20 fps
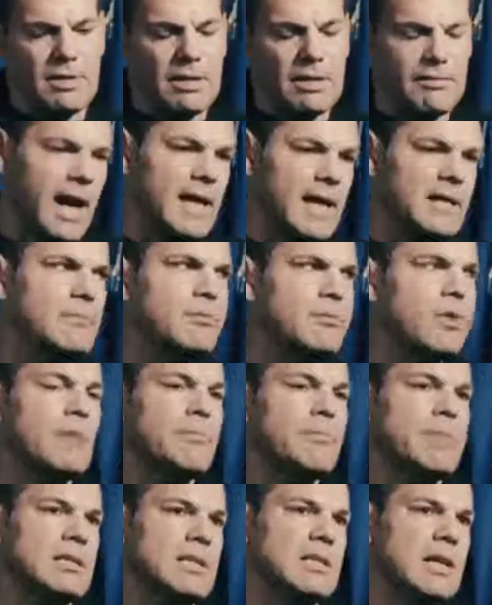Wir waren ja vor
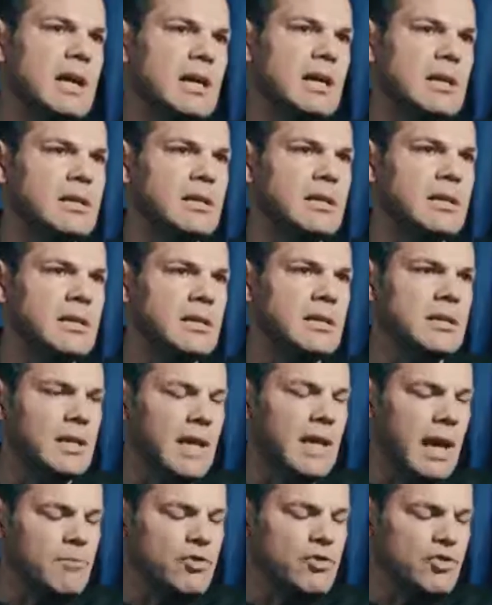ein paar Tagen in
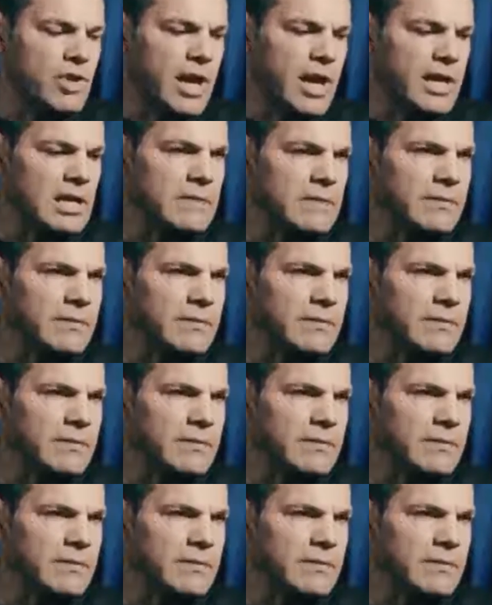Rammstein.